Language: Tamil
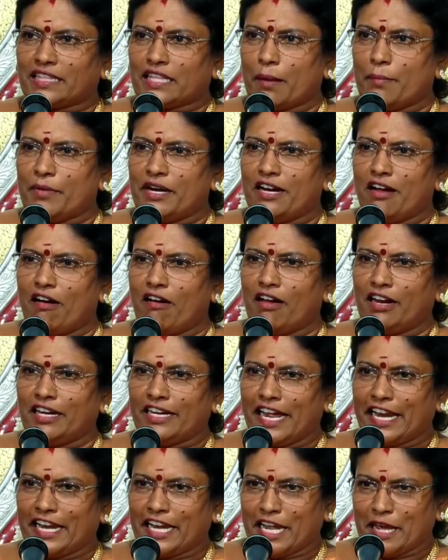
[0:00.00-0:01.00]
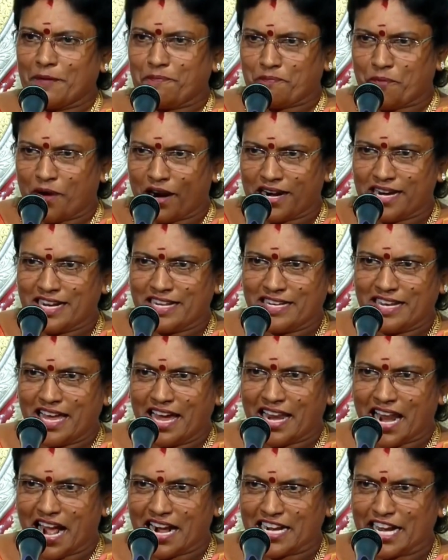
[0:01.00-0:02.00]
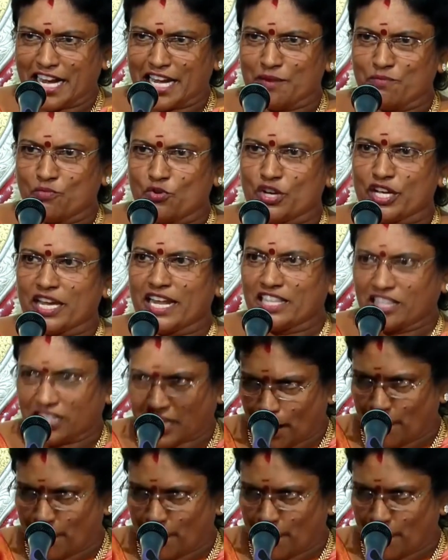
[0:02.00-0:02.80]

தமிழால் என்னை பாடினார் அங்கேயும் முருகன்